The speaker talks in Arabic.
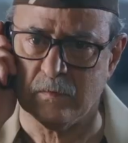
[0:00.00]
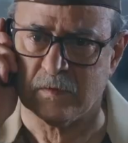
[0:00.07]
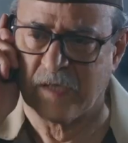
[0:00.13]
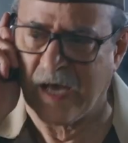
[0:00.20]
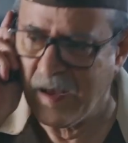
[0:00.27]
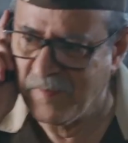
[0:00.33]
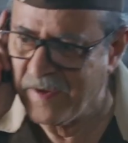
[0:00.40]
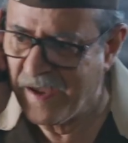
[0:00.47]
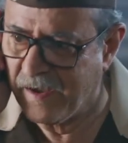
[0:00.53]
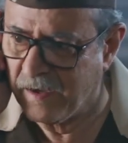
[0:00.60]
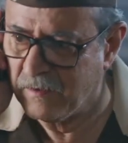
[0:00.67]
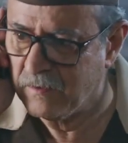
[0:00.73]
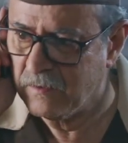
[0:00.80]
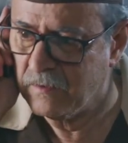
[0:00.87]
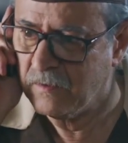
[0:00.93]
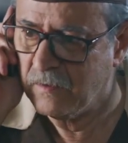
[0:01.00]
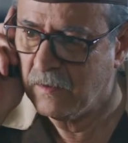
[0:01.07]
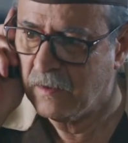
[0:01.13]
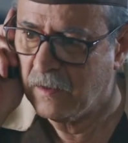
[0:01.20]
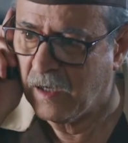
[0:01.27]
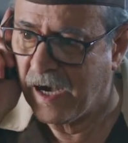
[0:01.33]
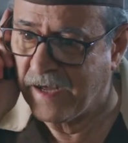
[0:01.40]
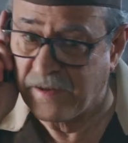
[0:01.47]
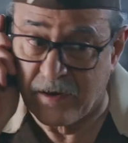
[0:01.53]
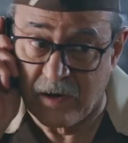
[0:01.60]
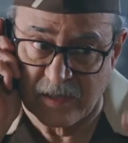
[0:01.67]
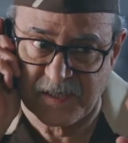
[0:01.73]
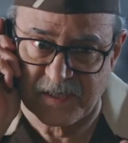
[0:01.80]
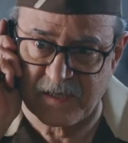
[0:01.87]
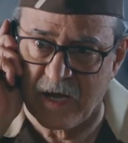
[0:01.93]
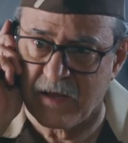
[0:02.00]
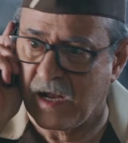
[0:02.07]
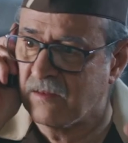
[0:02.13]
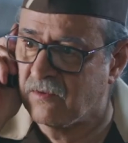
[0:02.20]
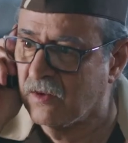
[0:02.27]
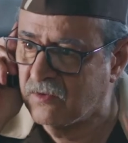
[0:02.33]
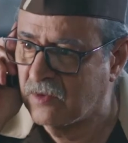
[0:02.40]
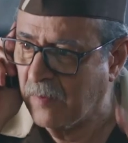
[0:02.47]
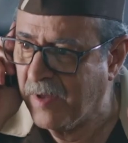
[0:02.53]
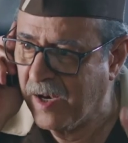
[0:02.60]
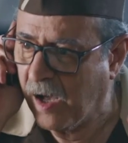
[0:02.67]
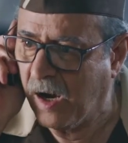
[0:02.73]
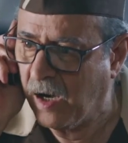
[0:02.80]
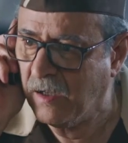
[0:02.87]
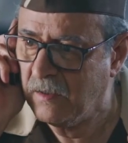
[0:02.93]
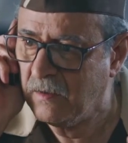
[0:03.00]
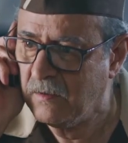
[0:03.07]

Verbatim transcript: سامية أنا راسي صاير قد الطبل ها